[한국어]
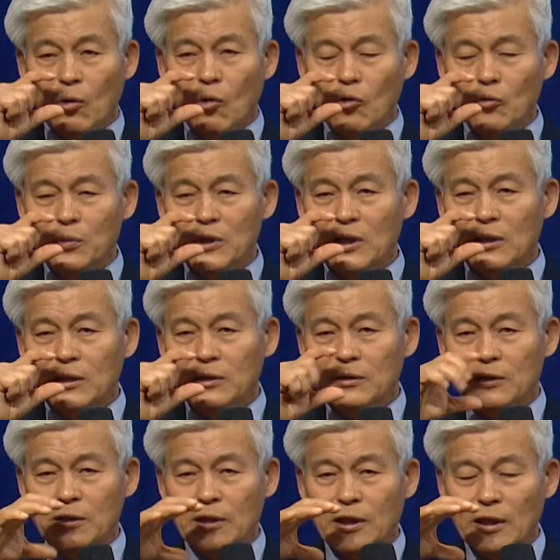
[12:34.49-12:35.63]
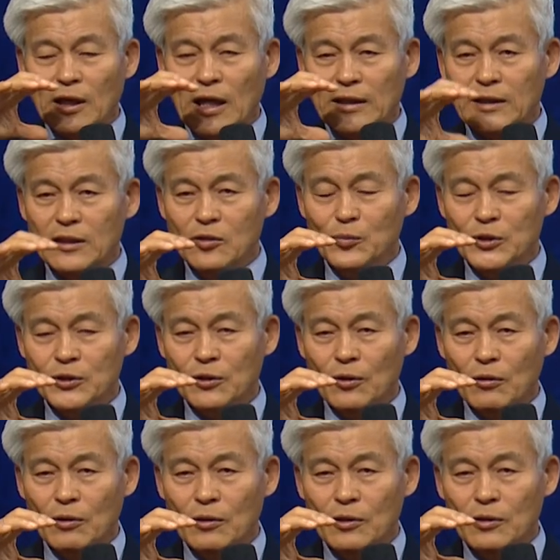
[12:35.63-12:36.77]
호흡을 이렇게 가다듬어서요,